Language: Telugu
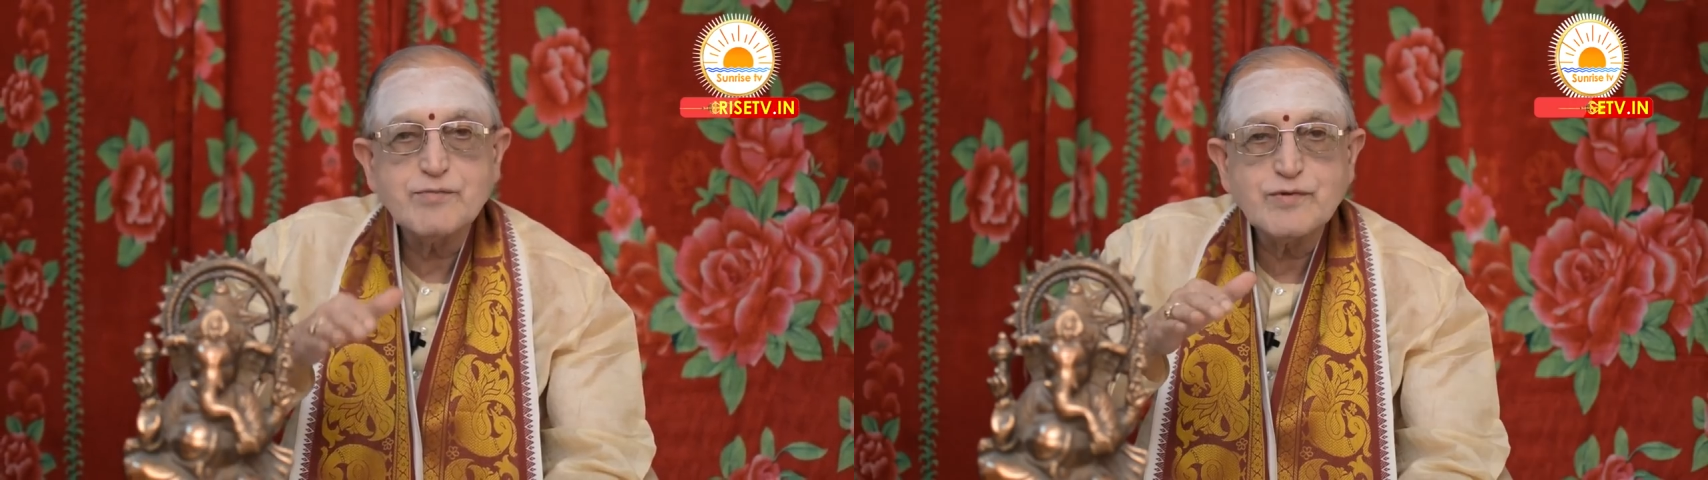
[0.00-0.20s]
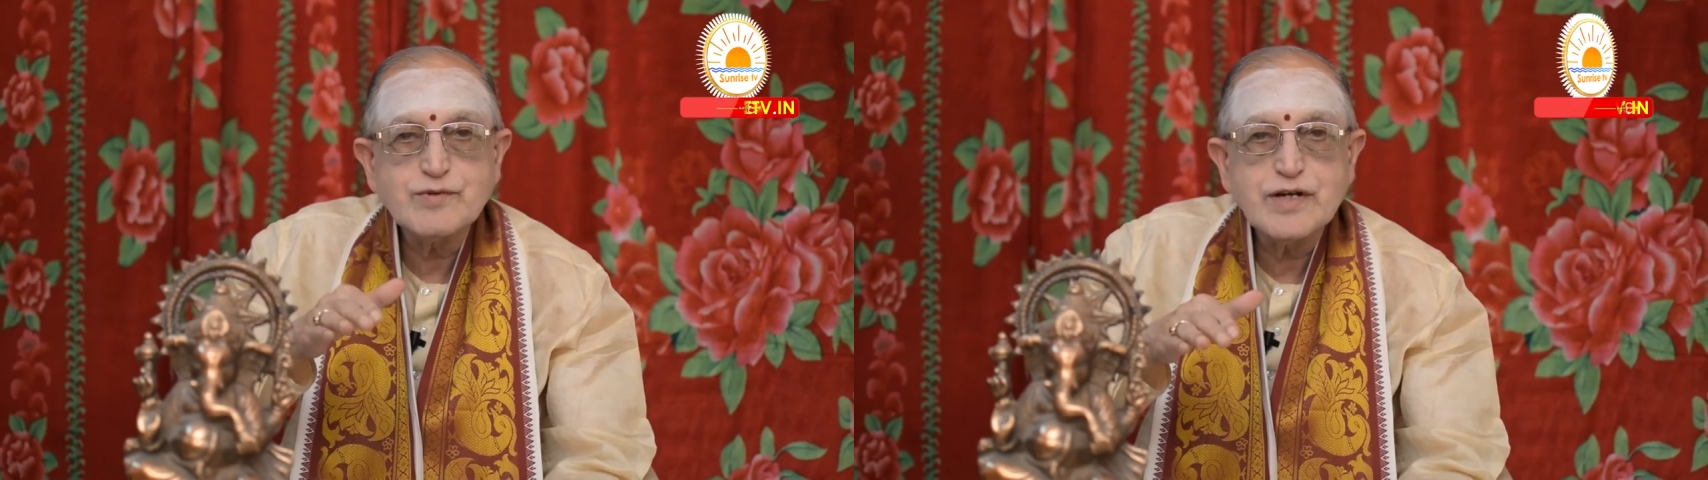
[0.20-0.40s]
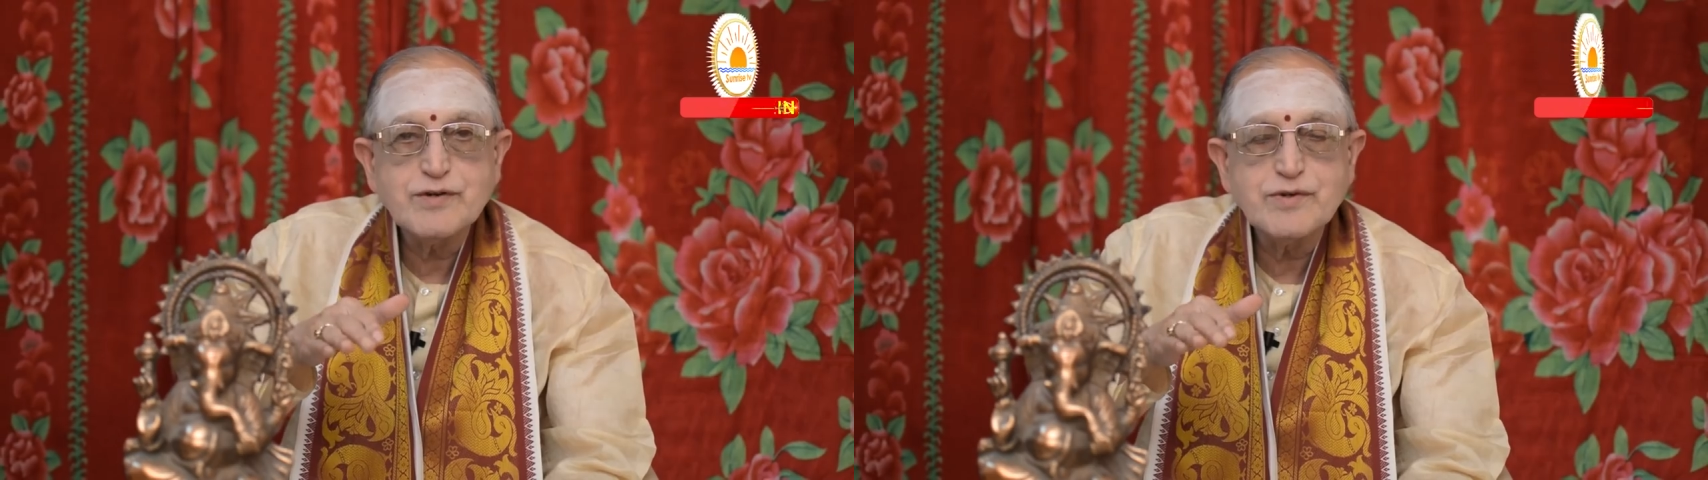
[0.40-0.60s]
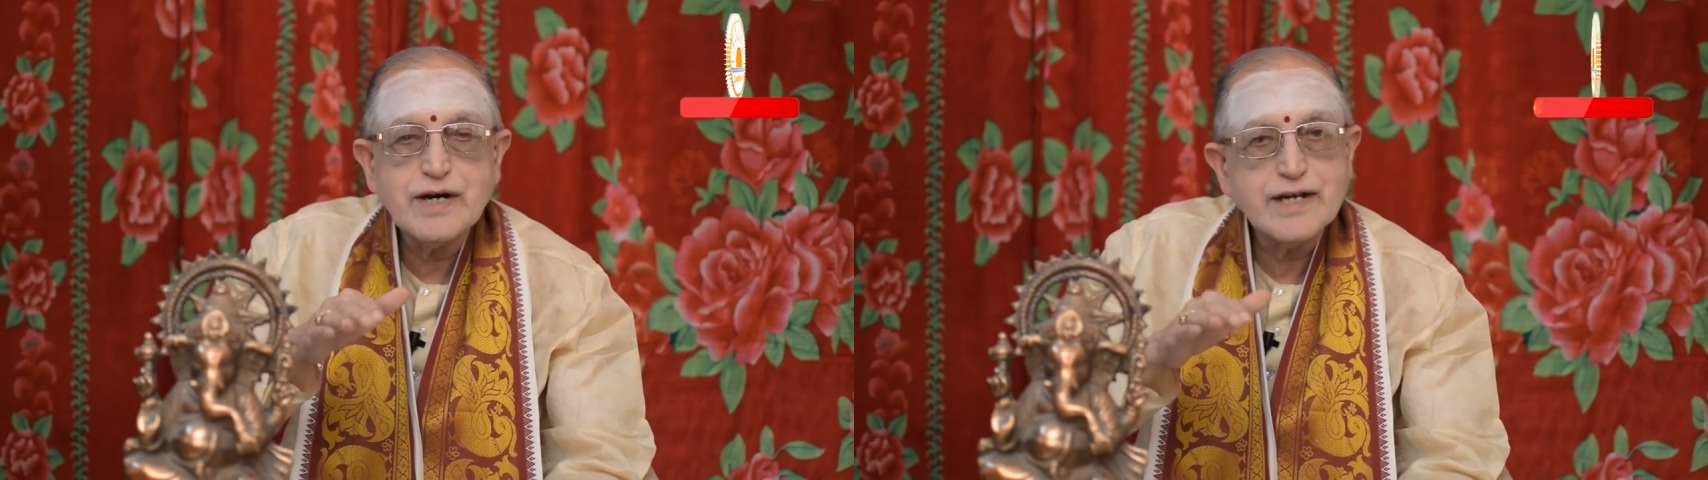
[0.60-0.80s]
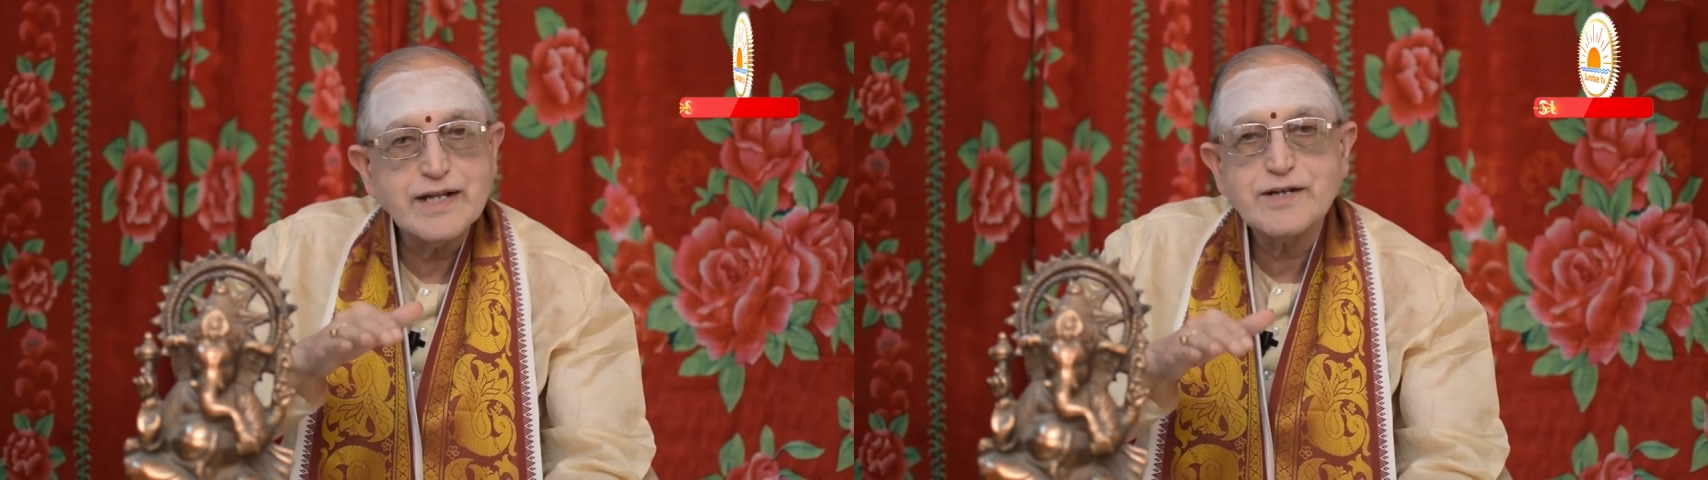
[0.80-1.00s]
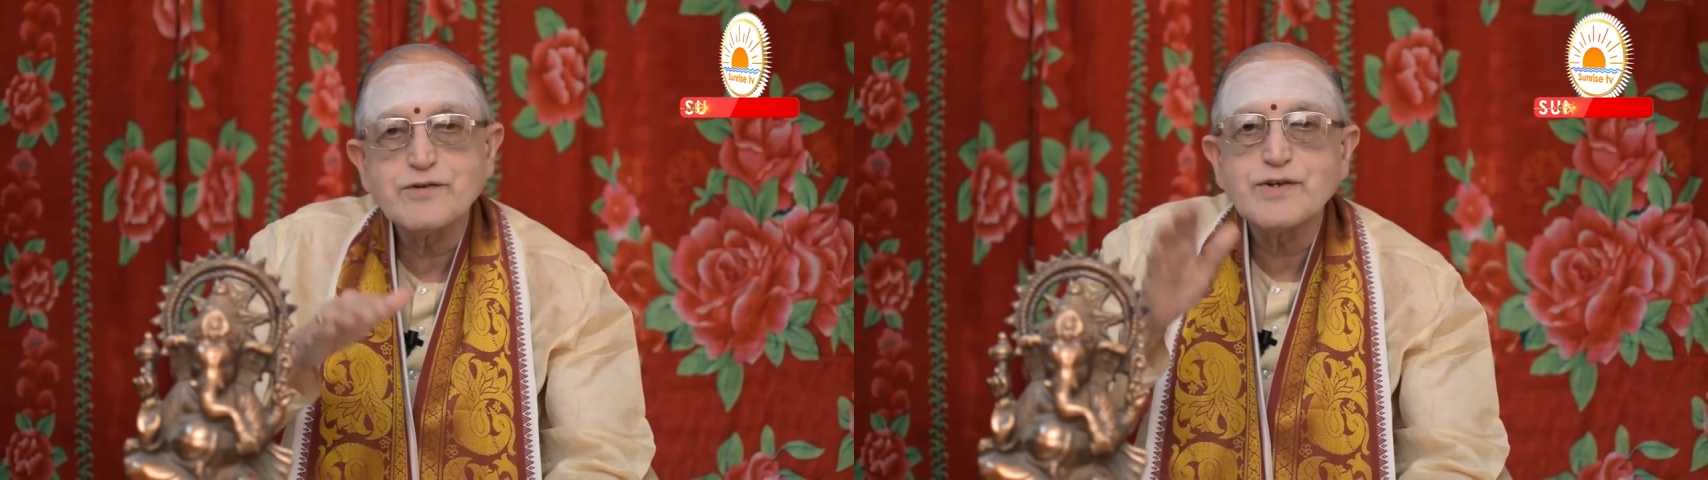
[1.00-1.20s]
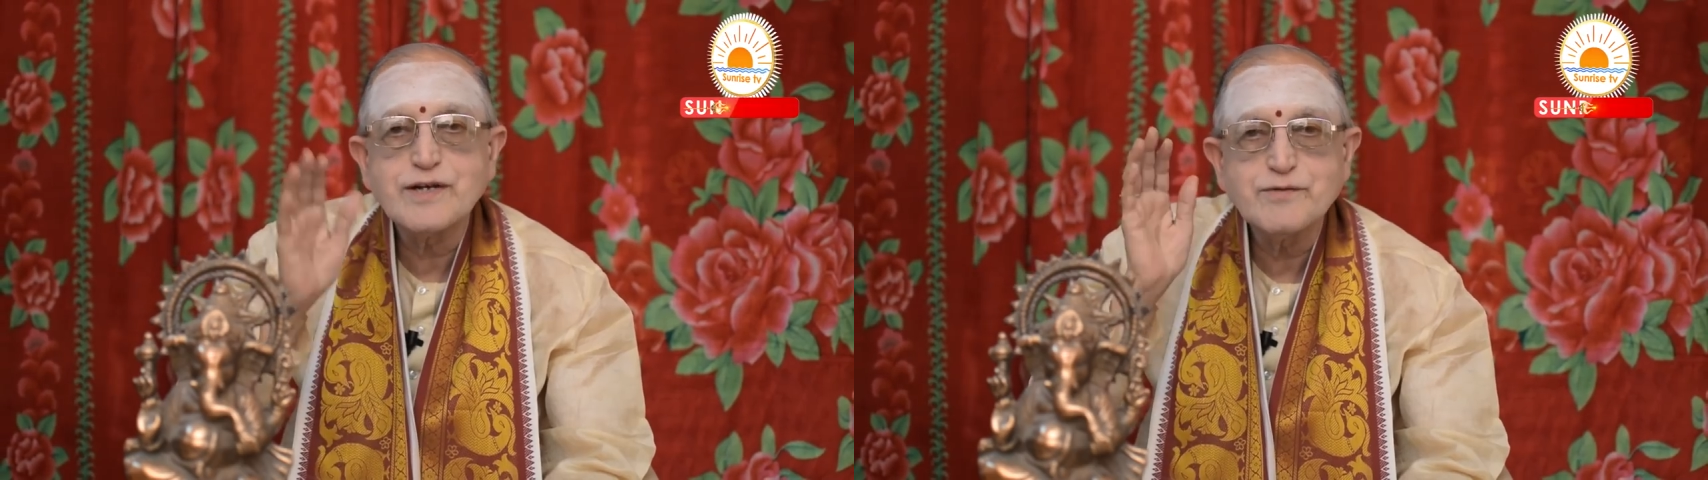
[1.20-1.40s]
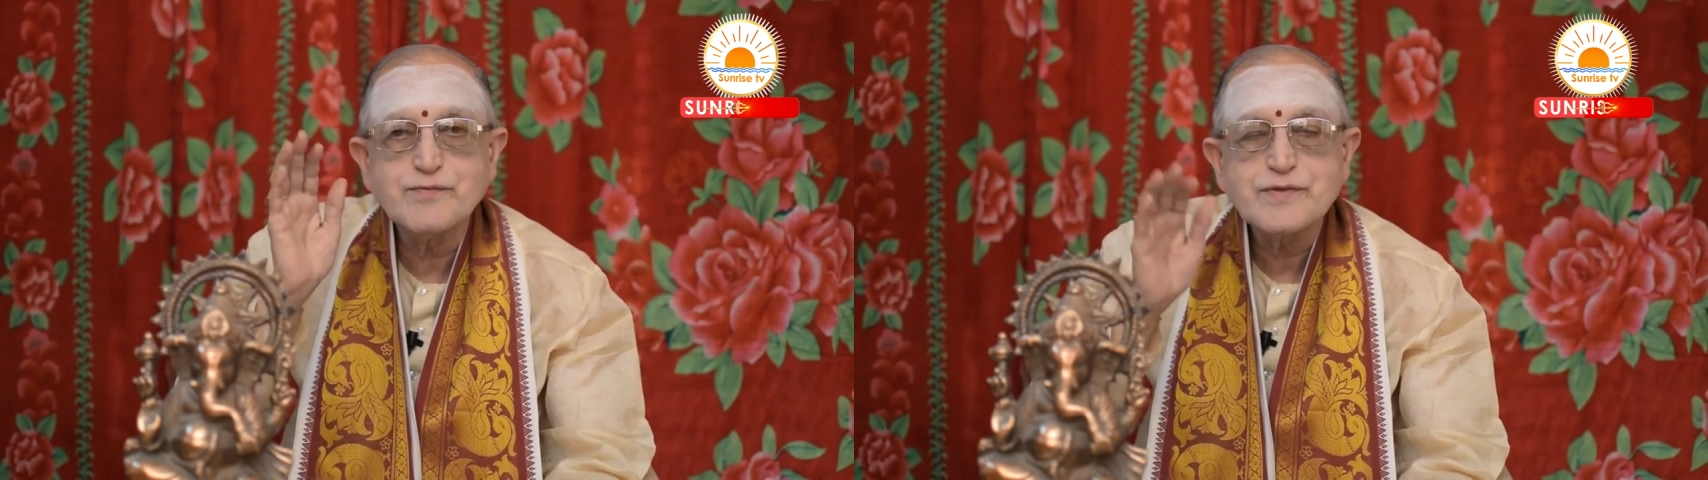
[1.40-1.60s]
చెప్పుకుందాం అని
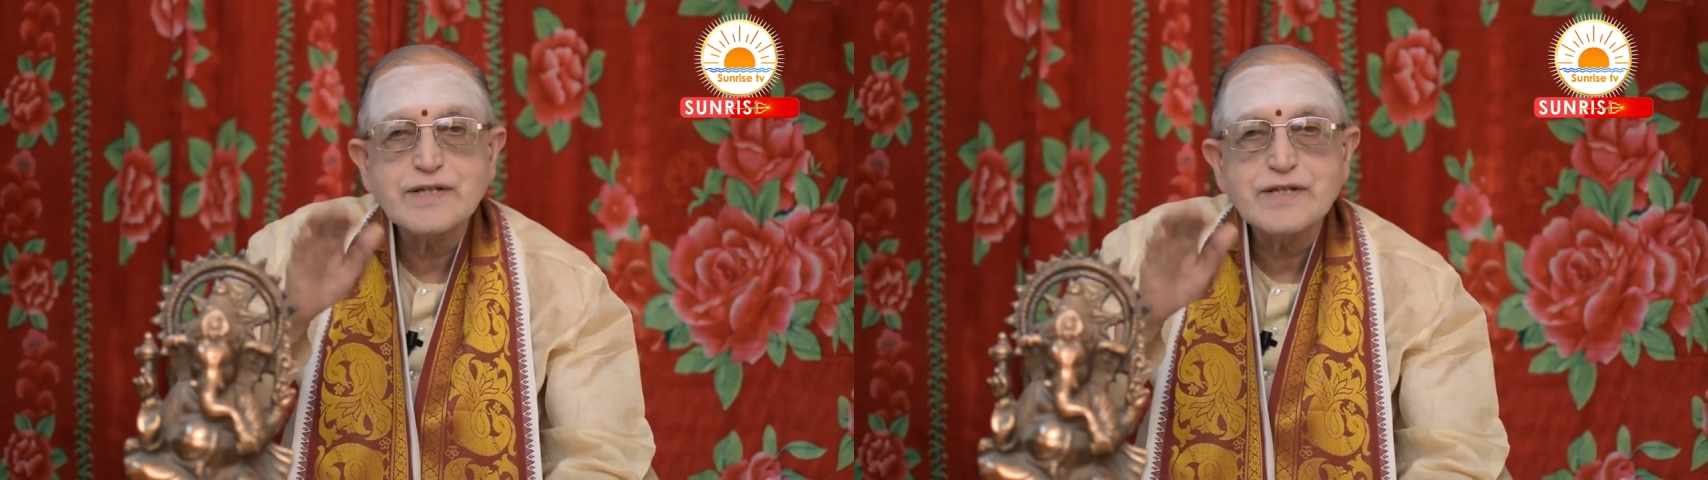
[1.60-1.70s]
అనుకున్నాము